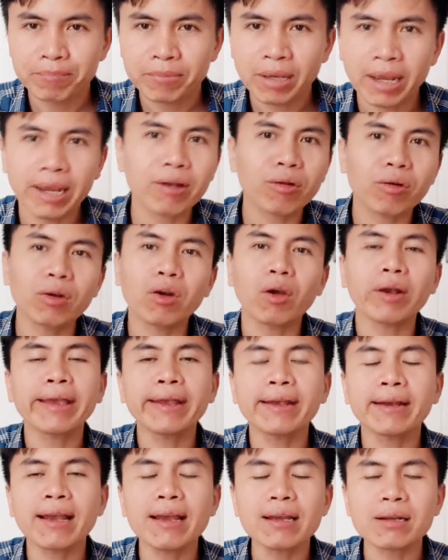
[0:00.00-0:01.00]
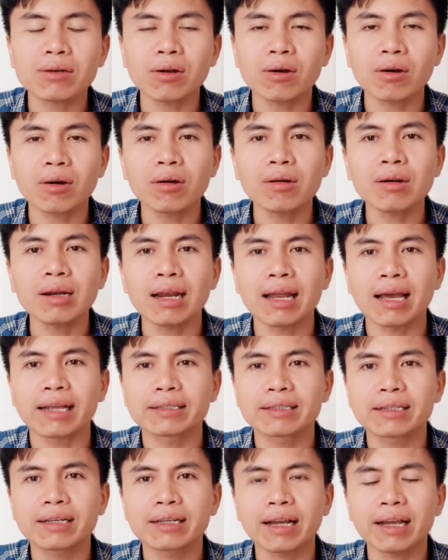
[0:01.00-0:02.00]
hay có nói cái khác đó
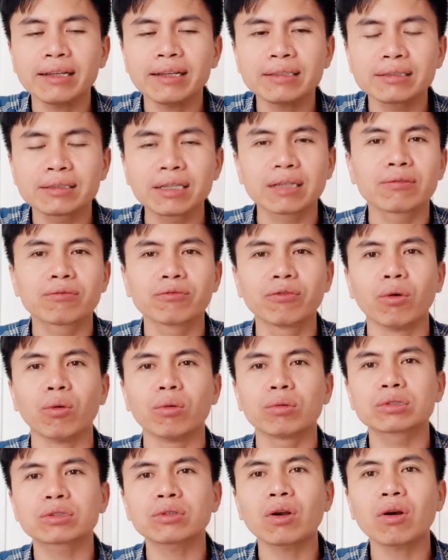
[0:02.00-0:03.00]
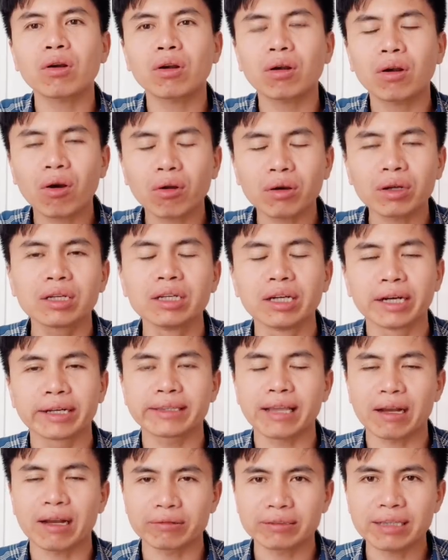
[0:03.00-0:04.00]
là cái dịch vụ do con
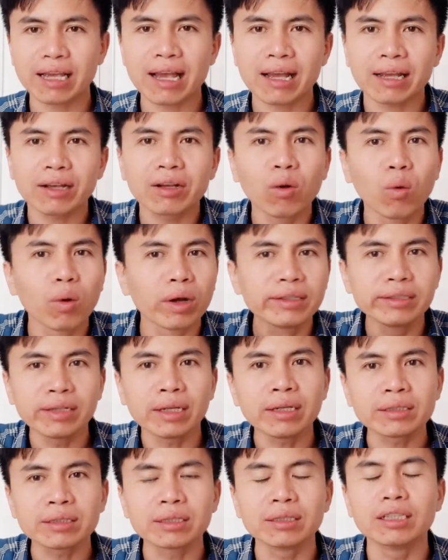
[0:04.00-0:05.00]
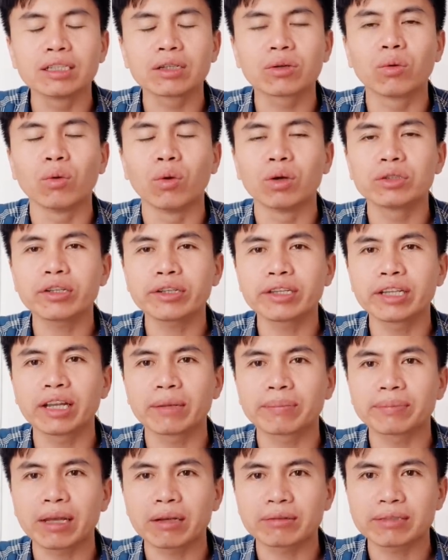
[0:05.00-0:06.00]
người tạo ra nguồn nhân sự của doanh
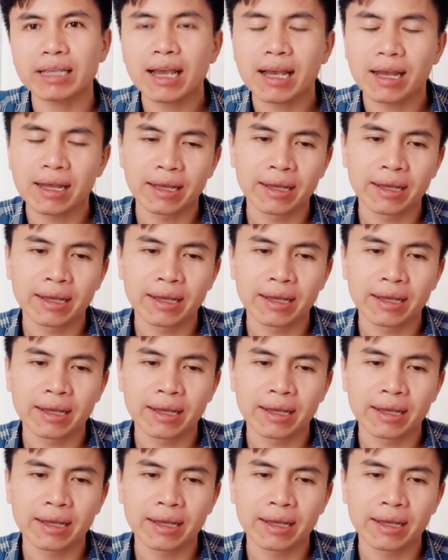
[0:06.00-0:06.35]
nghiệp tạo ra